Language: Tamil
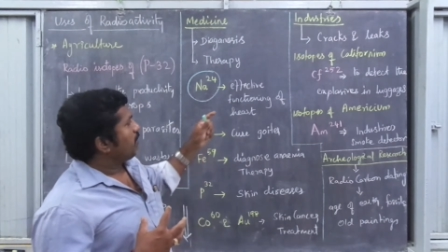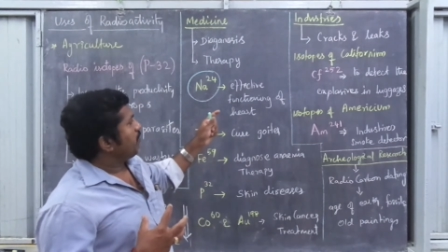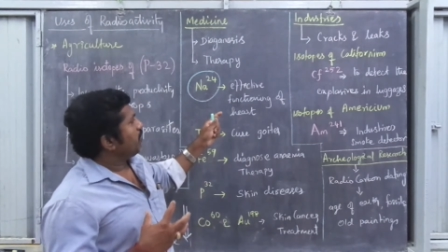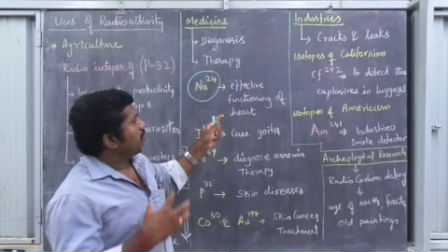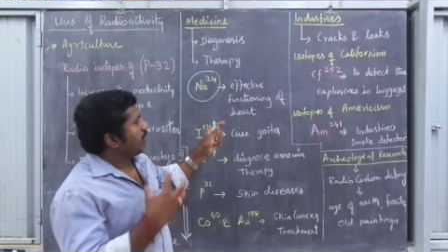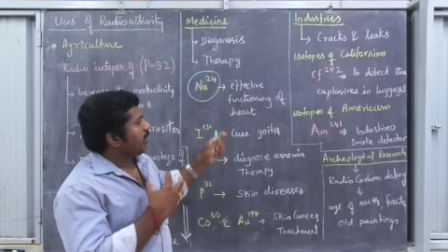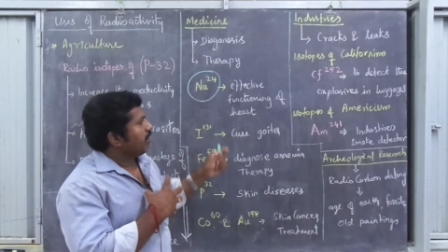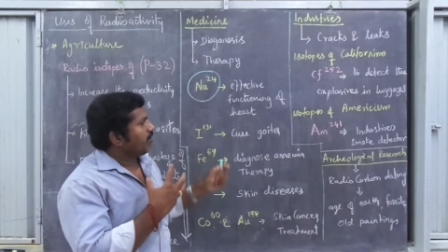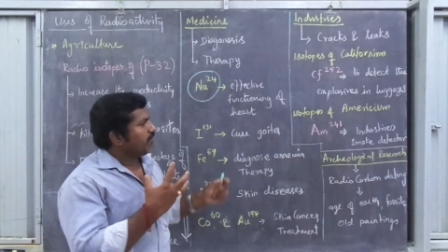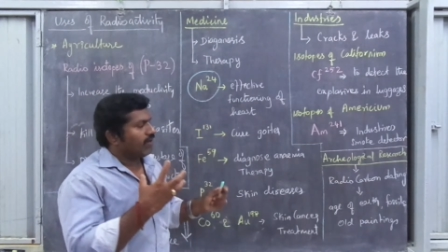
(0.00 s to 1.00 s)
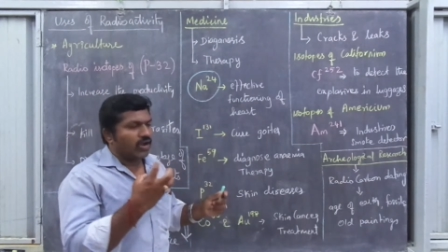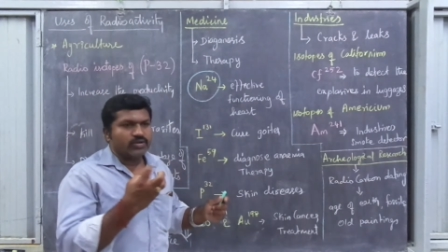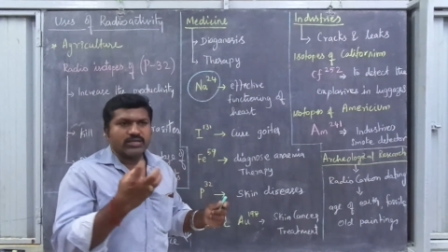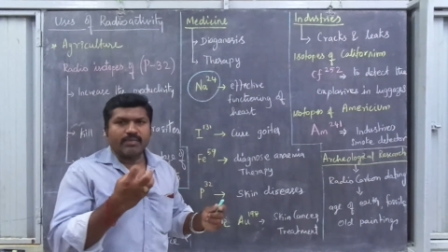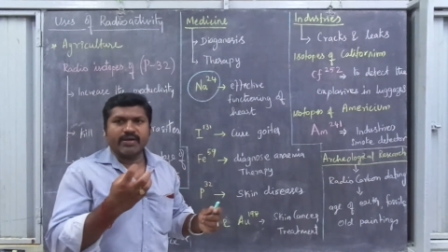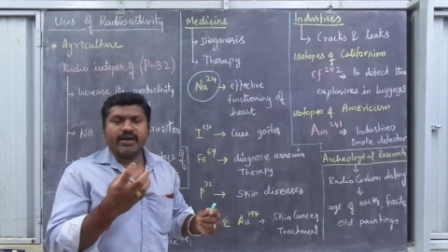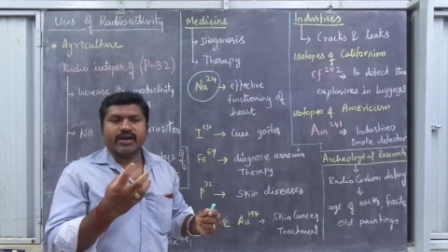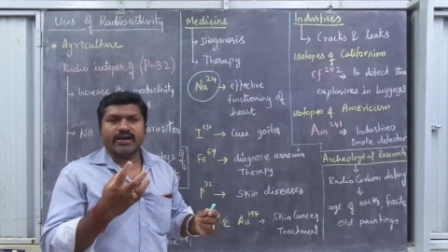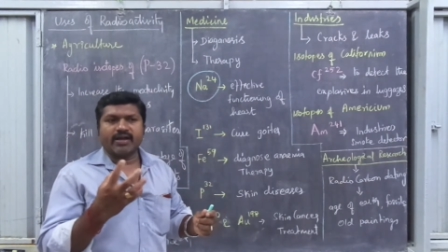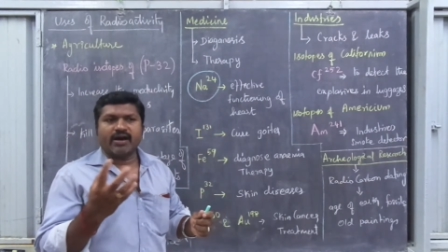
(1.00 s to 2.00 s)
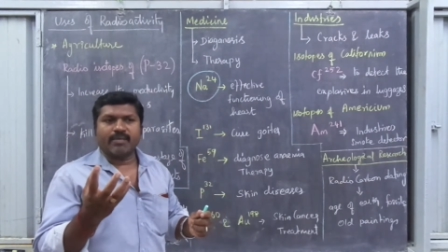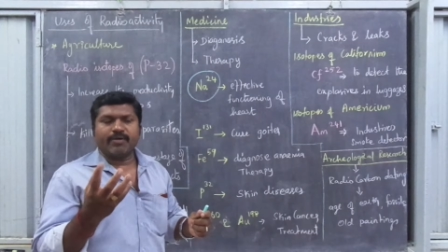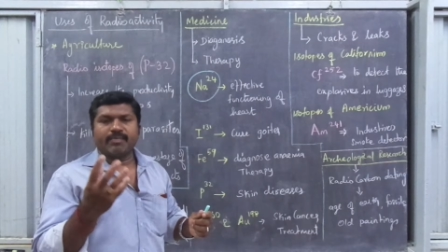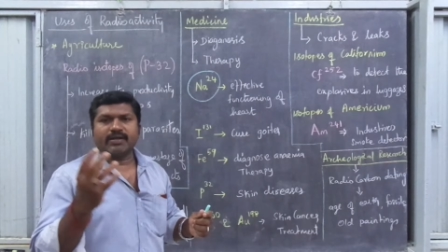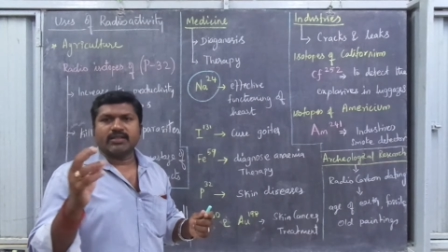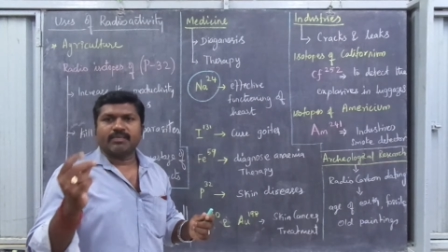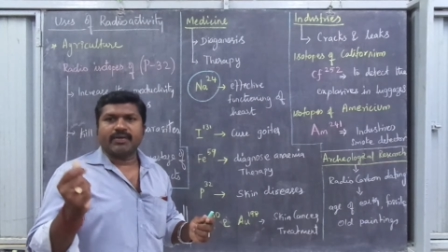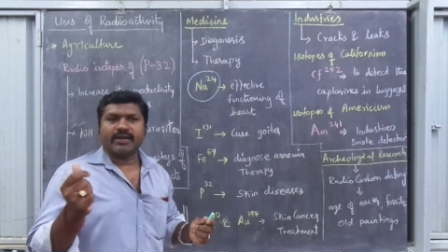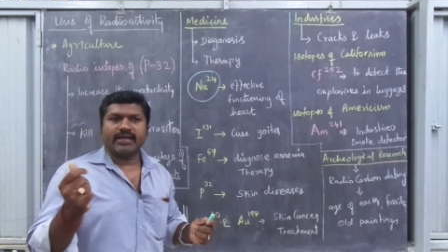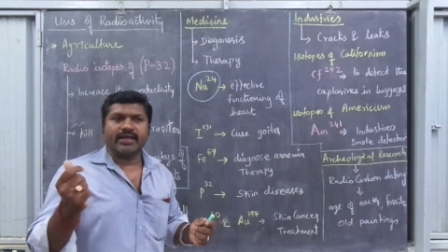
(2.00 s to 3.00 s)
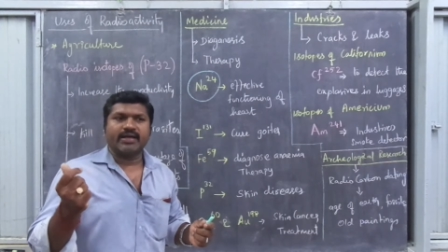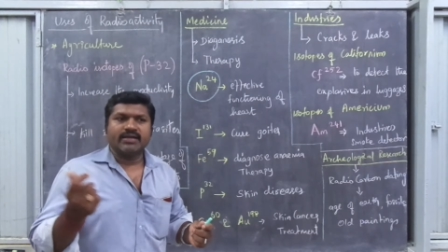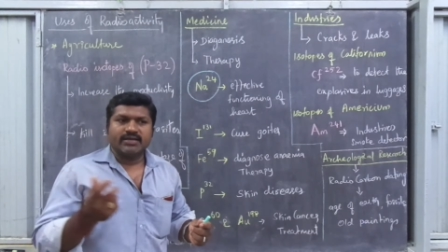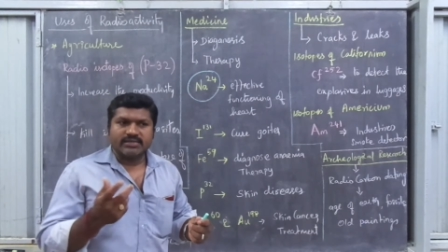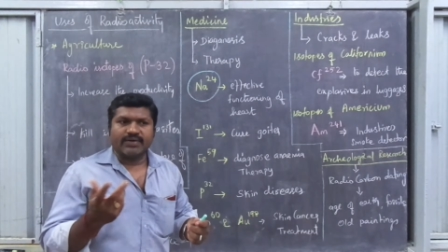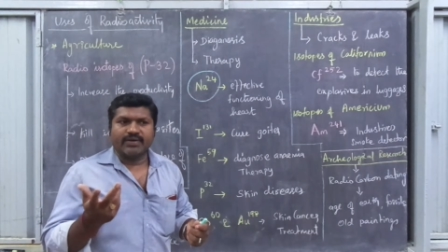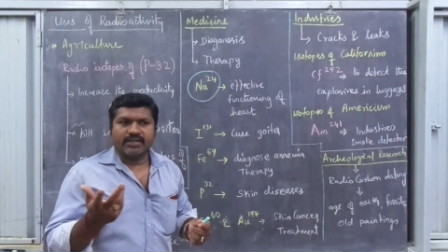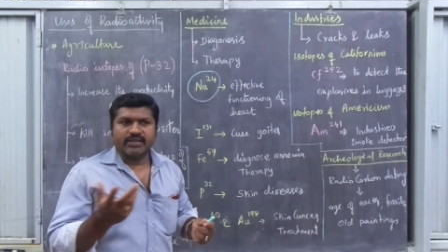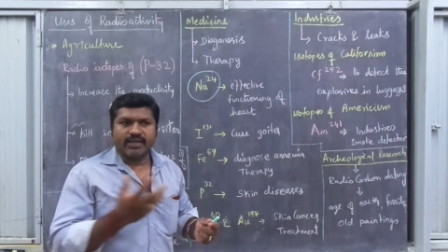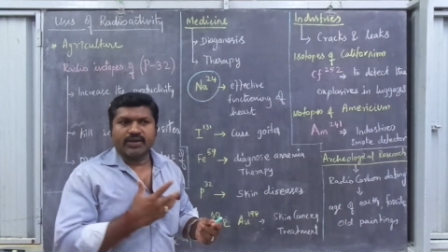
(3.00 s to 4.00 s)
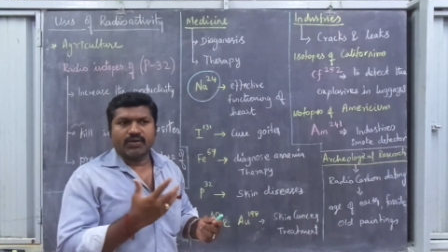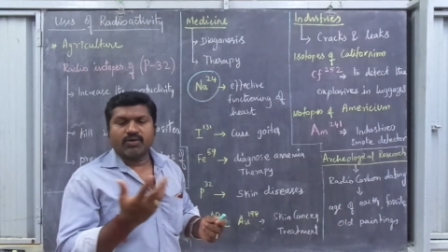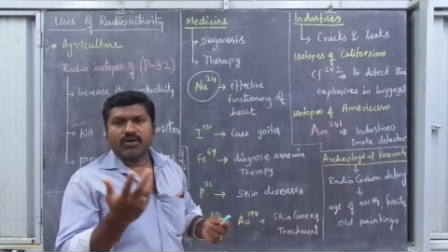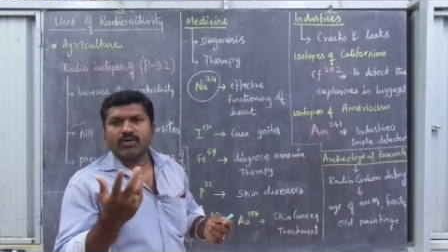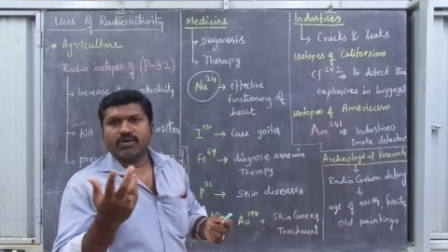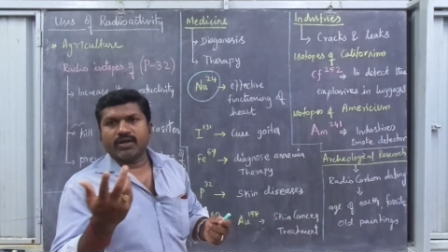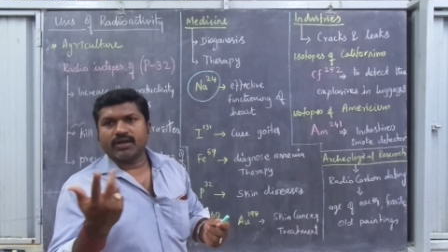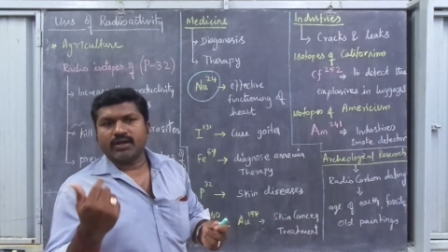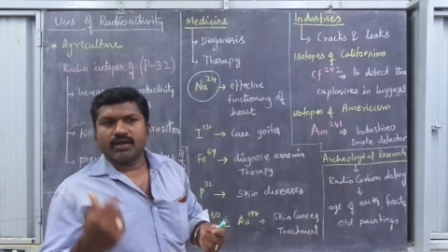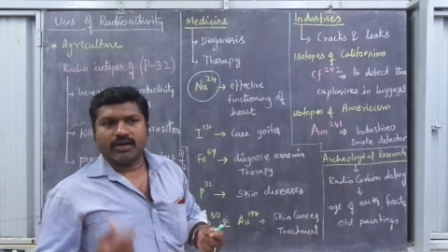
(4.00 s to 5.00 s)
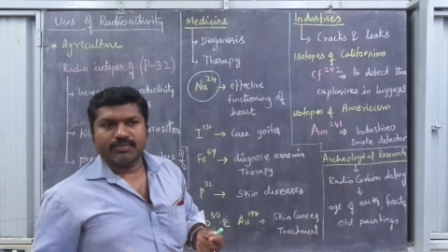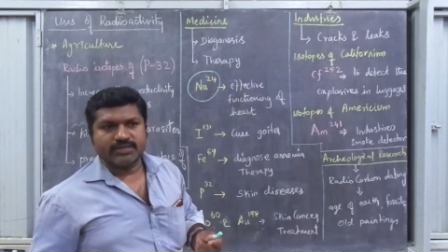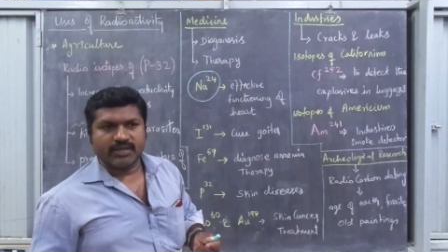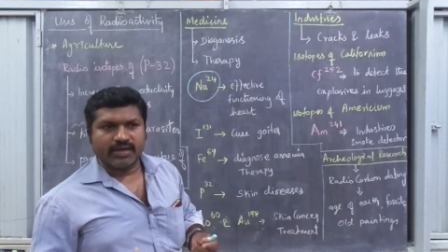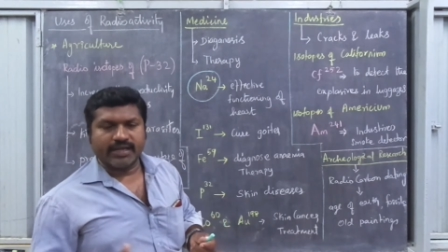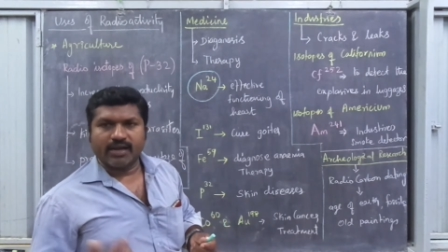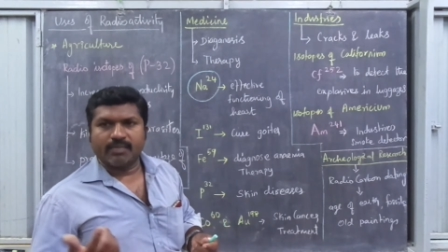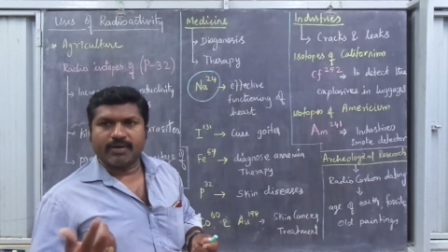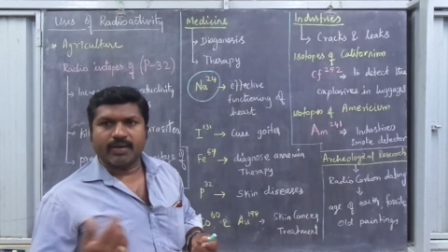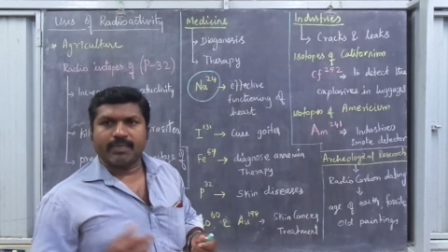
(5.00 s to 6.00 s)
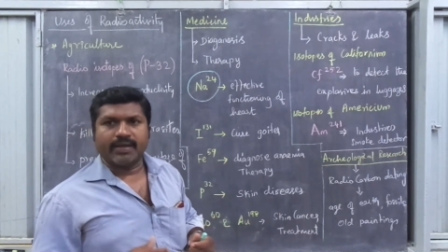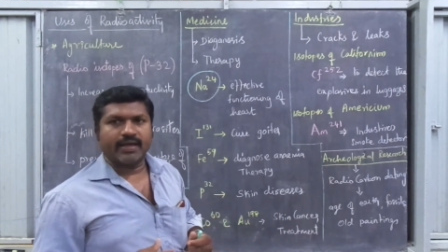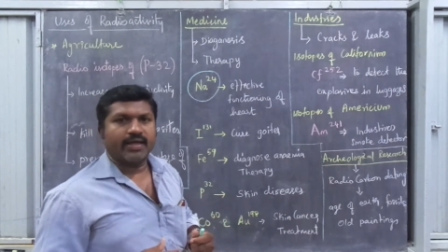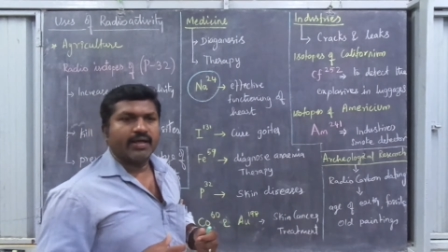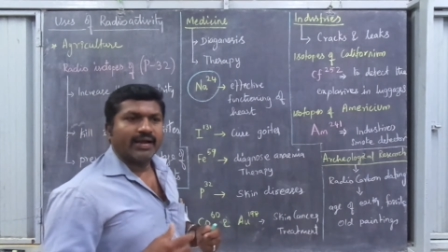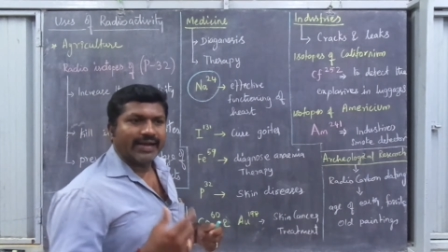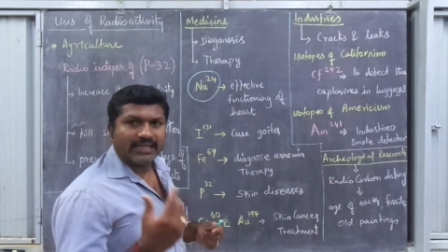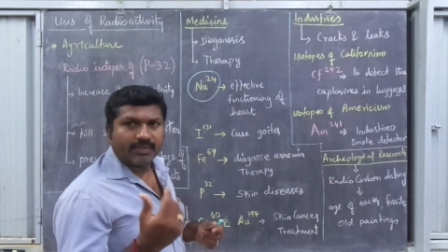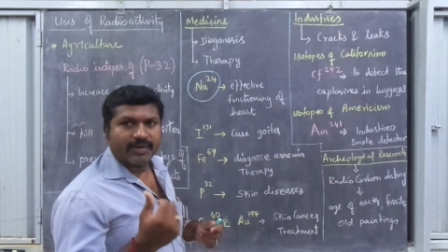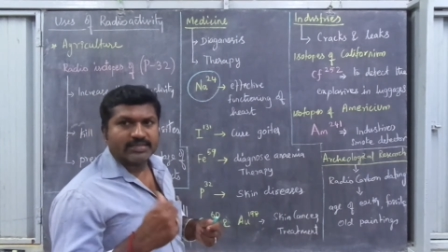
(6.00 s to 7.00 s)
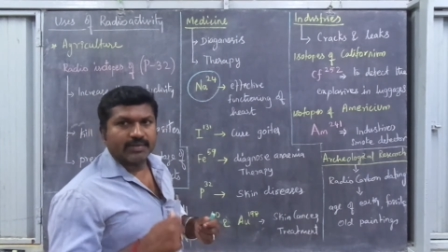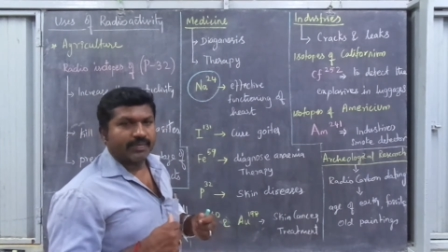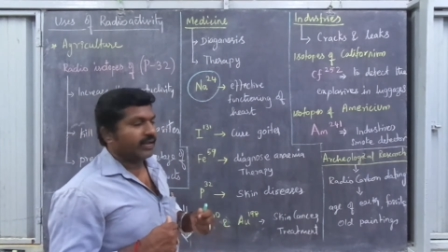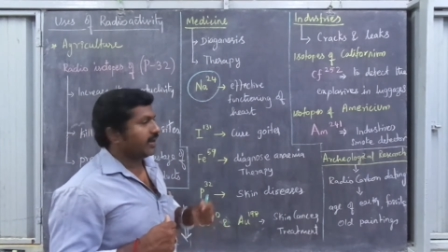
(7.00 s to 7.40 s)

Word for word: அந்த பம்பிங்குடைய வேல்யூஸ் கம்மியாக இருங்காட்டி ஹார்ட் பீட் பார்த்துருப்பீங்க நீங்கள் செவன்ட்டி த்ரீ இருக்கோன்னு ஒரு நிமிஷத்துக்குலாம் கேள்விப்பட்டிருப்பீங்க டென்த்தில்